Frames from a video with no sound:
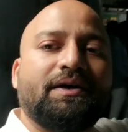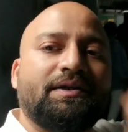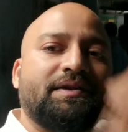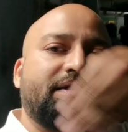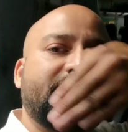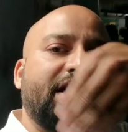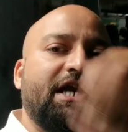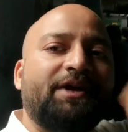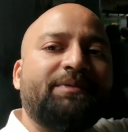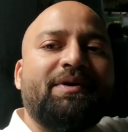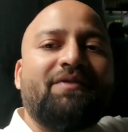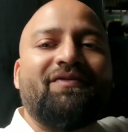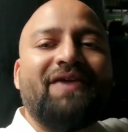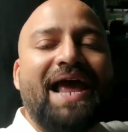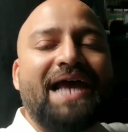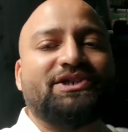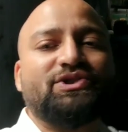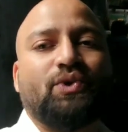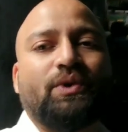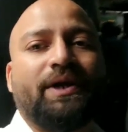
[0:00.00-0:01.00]
स्क्रीन पे
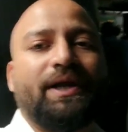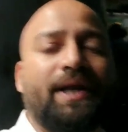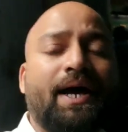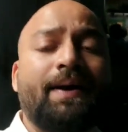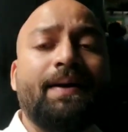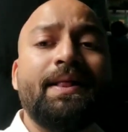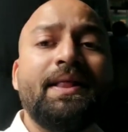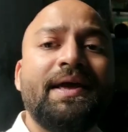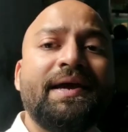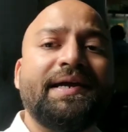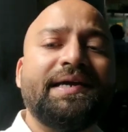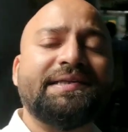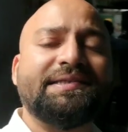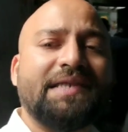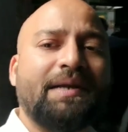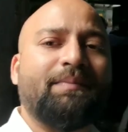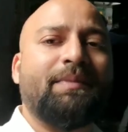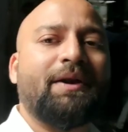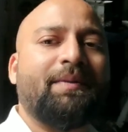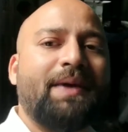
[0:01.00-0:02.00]
फ्लैश हो रहे हैं ना इस
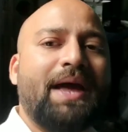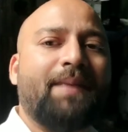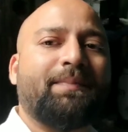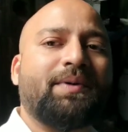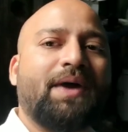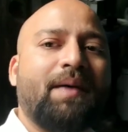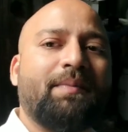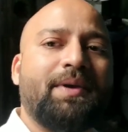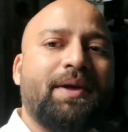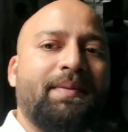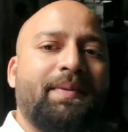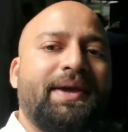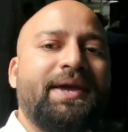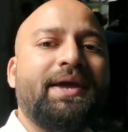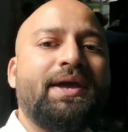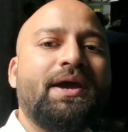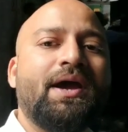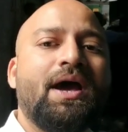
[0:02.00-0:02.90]
नंबर पे आप कभी भी